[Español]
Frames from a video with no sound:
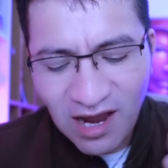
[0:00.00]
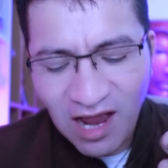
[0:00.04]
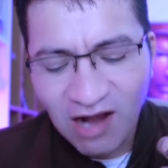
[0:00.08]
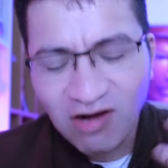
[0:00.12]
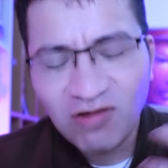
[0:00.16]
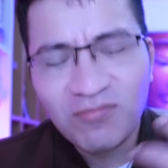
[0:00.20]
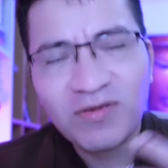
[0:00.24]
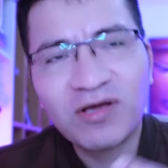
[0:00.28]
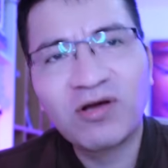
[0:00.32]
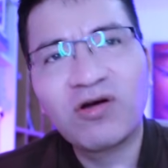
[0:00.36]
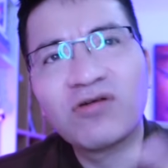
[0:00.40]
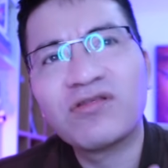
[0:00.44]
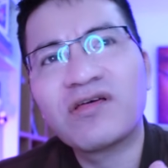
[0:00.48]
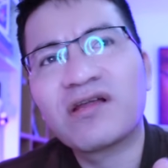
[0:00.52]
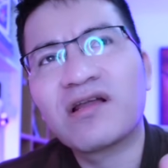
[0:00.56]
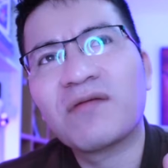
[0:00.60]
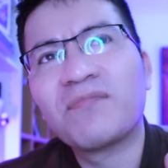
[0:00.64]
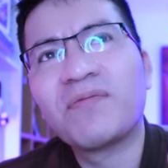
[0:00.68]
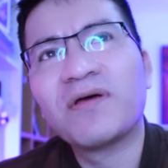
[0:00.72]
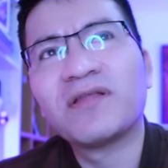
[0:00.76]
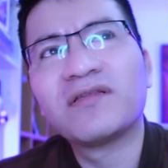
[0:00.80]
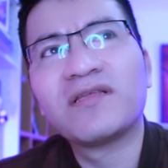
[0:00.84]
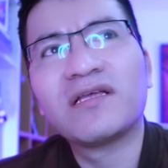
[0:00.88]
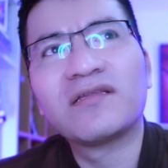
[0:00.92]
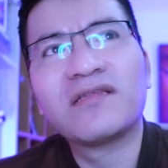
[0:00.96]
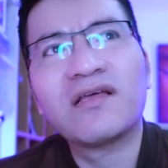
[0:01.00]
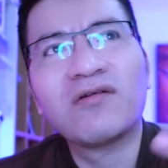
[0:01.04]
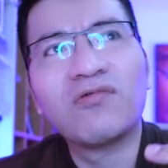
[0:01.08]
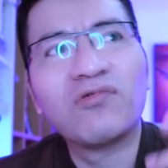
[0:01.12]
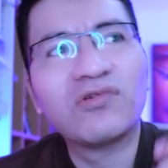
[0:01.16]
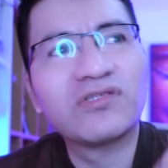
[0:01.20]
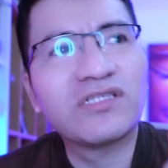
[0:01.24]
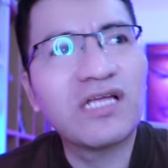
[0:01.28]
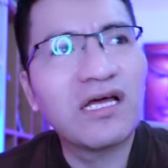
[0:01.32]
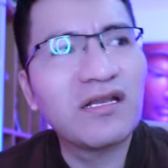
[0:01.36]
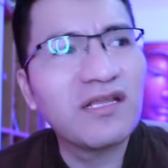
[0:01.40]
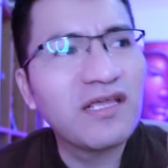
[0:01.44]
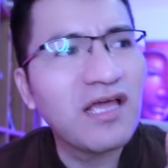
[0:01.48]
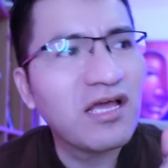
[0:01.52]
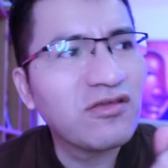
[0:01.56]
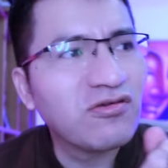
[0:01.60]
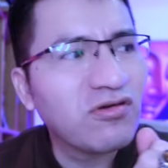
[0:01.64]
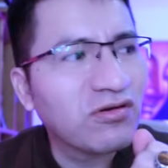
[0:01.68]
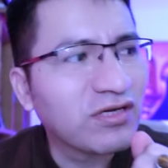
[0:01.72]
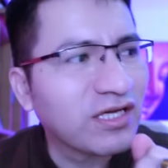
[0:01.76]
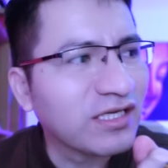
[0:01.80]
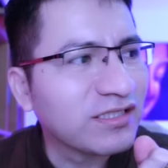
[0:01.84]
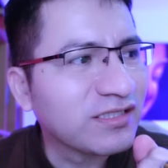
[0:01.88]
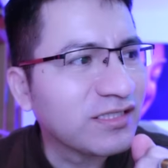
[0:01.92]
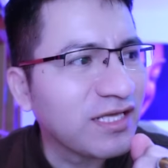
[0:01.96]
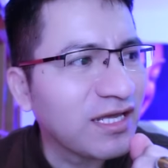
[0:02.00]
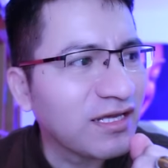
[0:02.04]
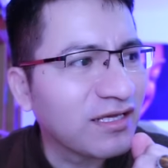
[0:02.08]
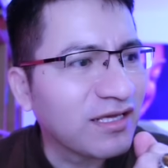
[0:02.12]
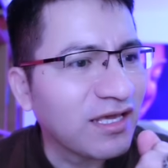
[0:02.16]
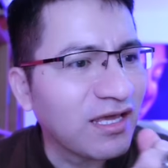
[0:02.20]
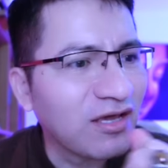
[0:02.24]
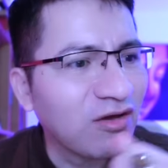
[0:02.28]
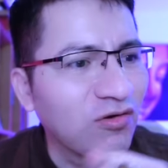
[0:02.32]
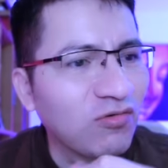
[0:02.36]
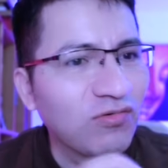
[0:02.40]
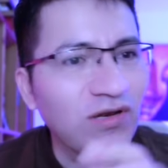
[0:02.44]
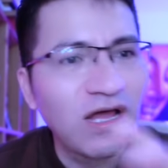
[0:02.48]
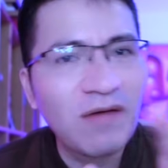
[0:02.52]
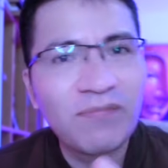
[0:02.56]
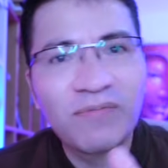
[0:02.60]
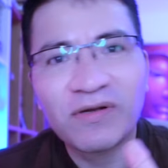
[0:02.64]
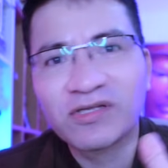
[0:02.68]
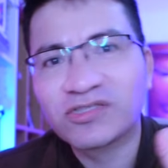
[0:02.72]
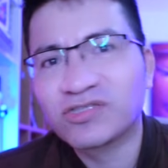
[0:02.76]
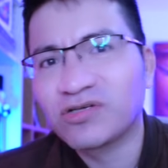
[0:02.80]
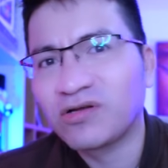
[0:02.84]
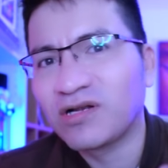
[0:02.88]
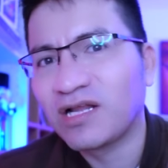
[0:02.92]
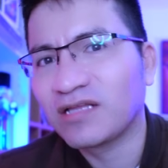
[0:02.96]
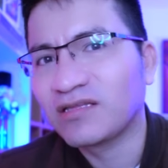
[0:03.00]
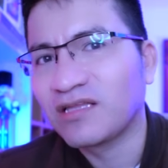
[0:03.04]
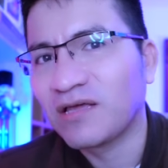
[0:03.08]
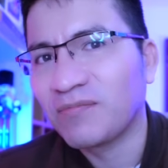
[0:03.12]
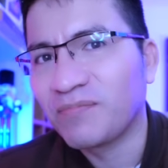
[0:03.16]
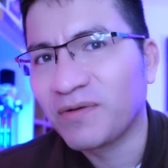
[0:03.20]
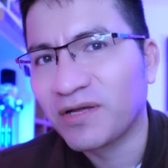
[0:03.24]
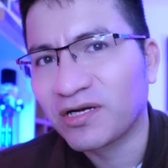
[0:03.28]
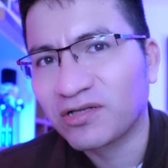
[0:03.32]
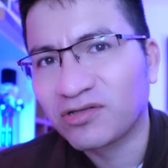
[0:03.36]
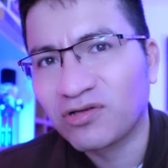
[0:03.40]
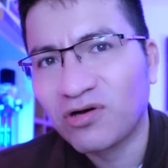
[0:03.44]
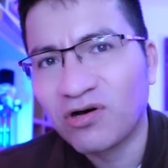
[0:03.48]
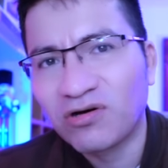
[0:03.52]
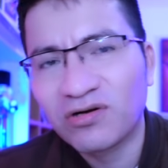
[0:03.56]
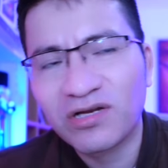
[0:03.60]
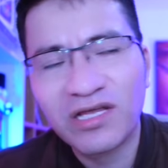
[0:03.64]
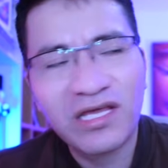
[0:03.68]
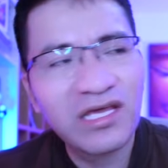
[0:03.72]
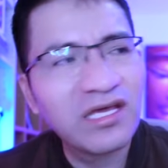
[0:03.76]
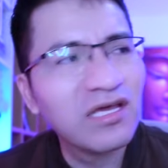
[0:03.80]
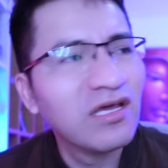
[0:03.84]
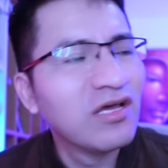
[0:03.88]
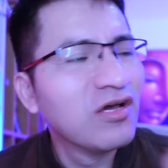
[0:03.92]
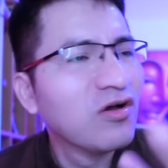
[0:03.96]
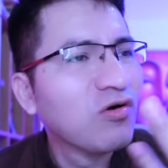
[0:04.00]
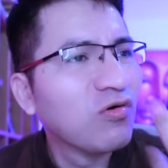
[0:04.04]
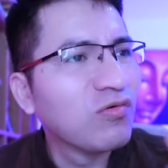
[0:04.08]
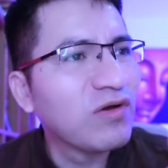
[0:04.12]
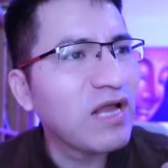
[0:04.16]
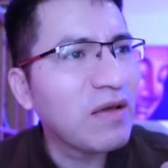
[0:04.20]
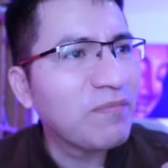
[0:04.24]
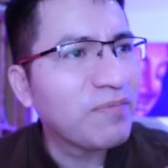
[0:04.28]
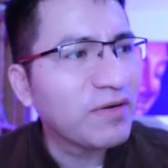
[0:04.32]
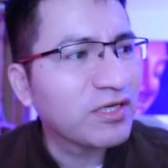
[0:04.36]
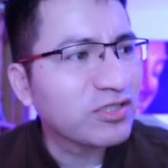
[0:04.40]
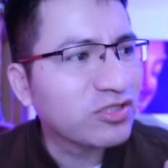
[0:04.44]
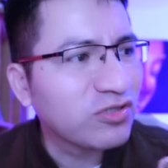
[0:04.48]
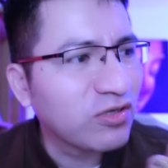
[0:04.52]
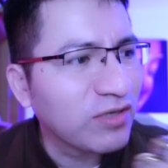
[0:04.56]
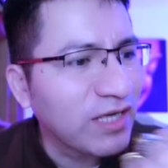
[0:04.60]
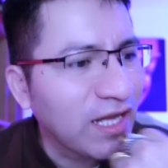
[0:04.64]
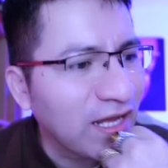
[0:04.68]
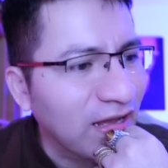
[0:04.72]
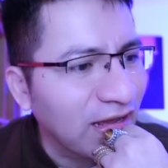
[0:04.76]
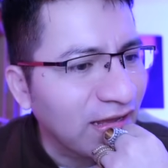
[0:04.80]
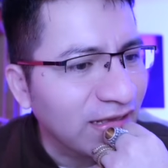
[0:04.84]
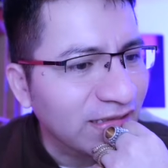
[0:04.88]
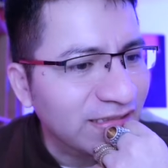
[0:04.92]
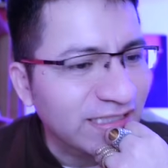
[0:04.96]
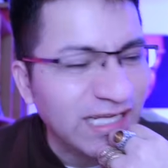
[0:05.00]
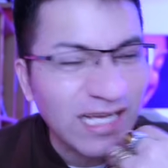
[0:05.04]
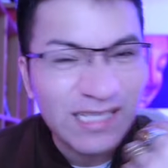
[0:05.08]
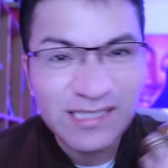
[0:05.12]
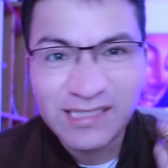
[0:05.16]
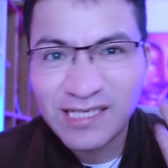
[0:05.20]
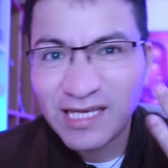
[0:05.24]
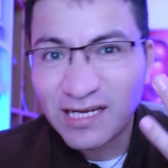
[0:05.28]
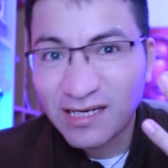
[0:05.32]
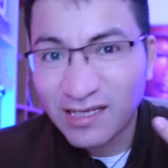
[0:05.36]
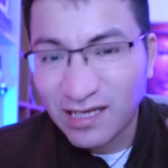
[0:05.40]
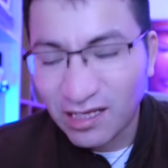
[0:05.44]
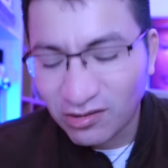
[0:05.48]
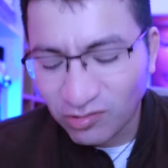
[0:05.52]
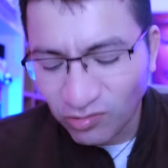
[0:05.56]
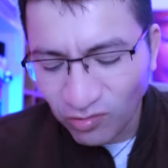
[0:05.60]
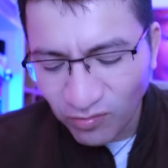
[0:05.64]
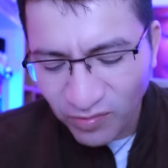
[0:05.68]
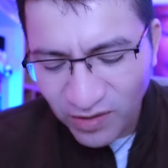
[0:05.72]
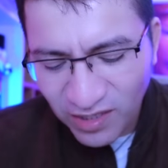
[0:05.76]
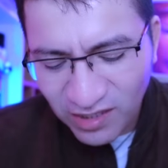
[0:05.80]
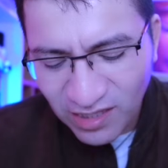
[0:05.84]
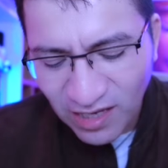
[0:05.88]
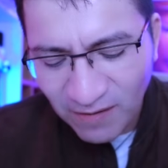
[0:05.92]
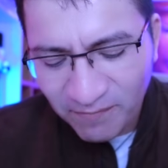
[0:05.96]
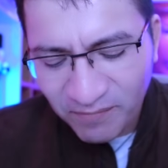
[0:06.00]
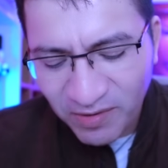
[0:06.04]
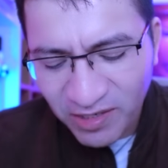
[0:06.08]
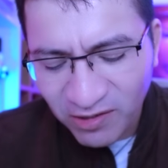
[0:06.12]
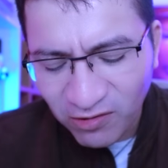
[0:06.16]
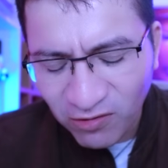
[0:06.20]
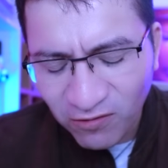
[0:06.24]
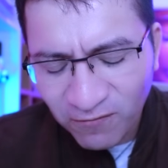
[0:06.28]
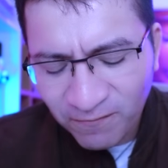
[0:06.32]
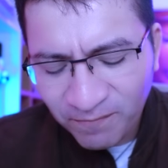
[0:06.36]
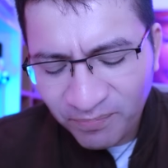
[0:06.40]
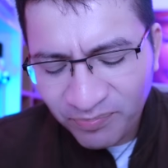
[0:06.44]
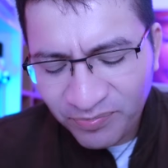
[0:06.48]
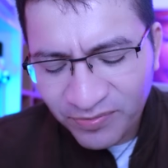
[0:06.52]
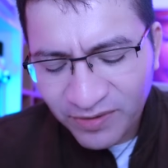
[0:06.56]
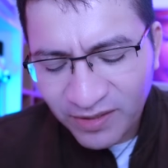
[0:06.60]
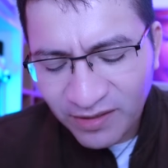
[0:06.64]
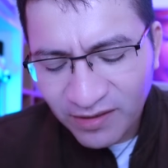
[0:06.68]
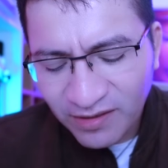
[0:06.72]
a lo mejor de repente te gustaría, yo que sé, que una persona te perdone, una persona se acerque a tu vida, pero